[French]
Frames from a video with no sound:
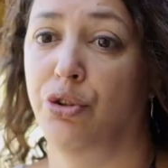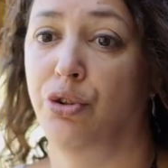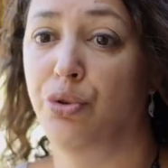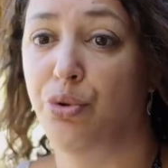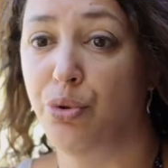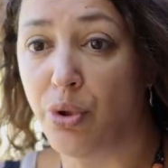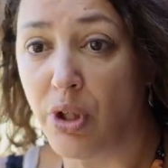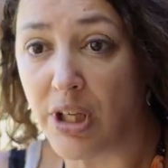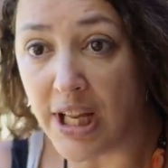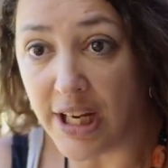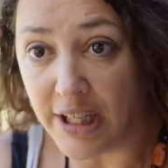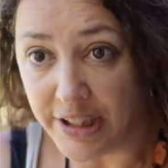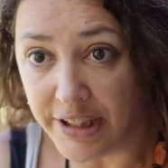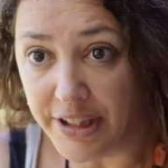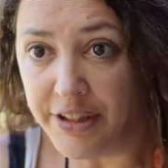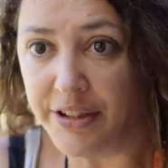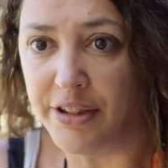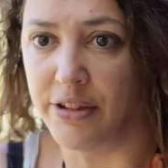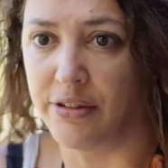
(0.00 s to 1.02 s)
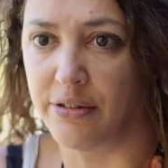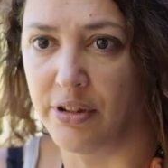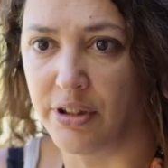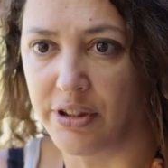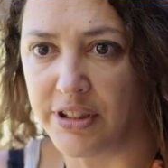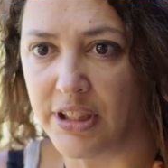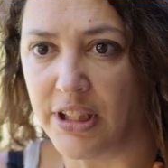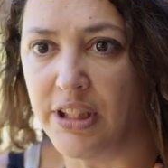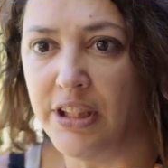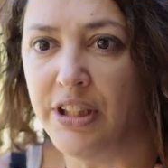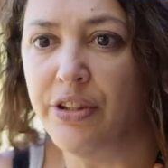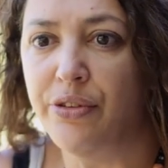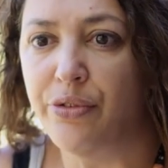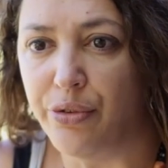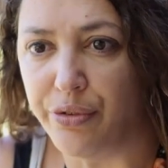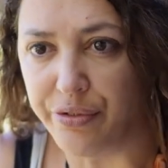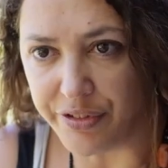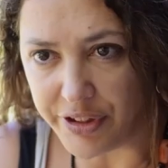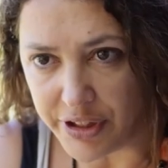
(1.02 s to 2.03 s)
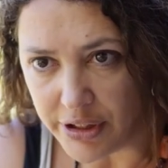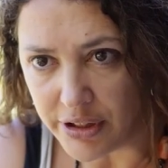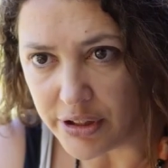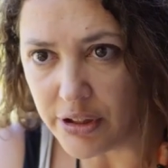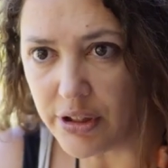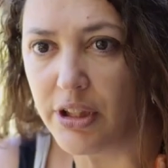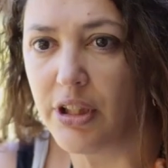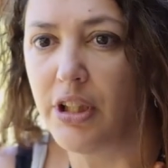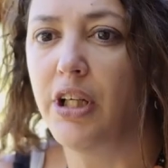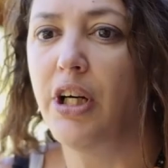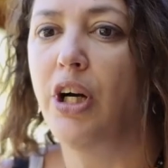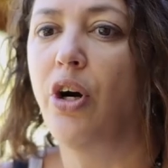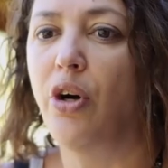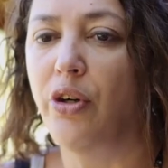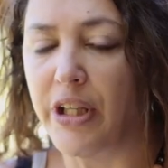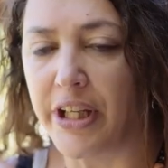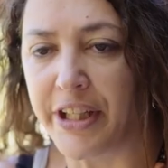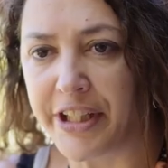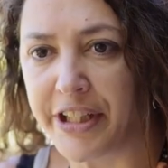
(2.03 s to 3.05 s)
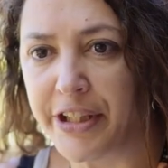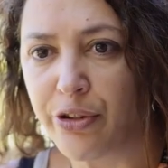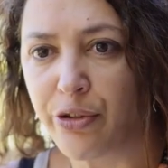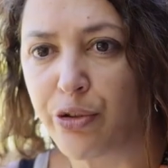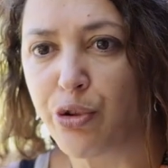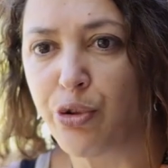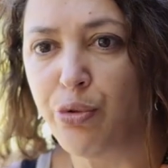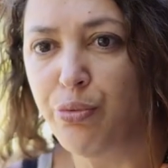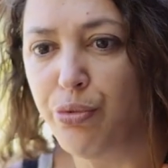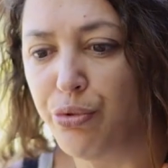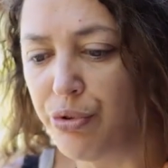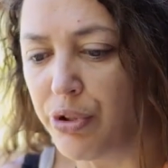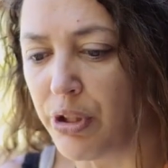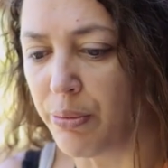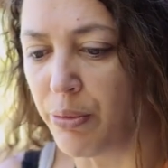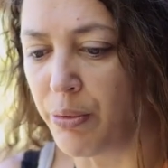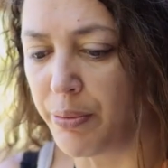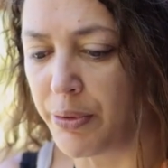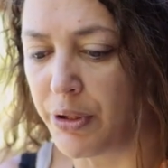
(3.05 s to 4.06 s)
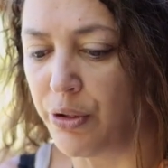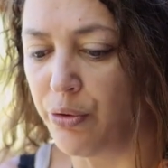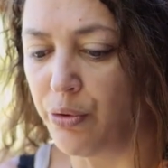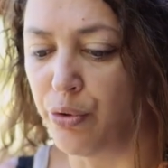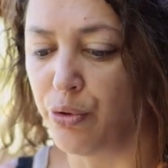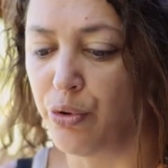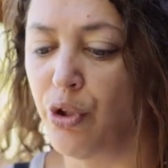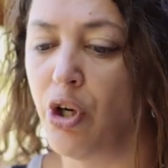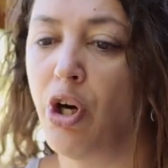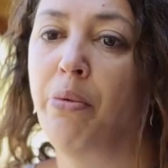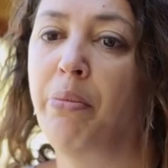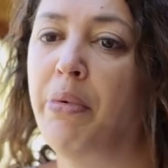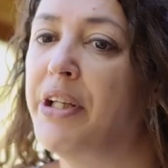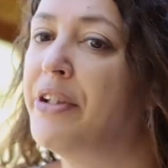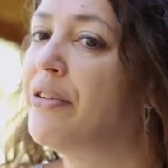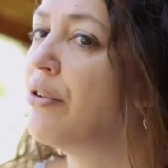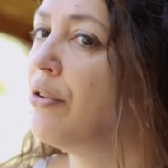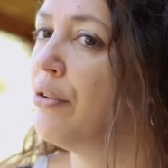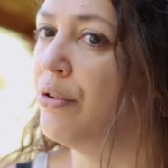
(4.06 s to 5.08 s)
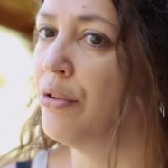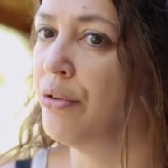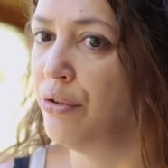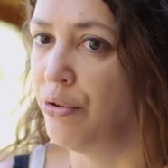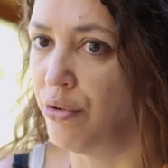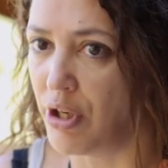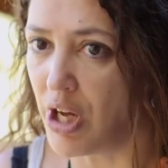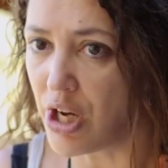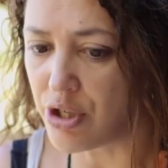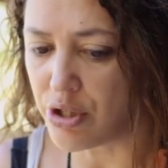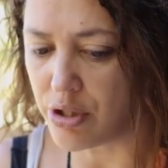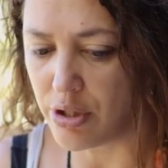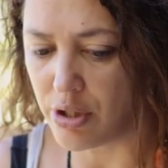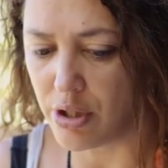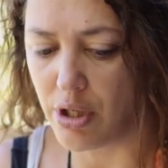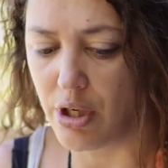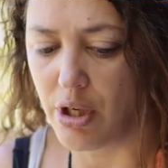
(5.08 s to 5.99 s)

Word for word: Sur la ligne, l'ancienne ligne de vigne, on a créé notre but à peu près de 1 mètre euh, de large.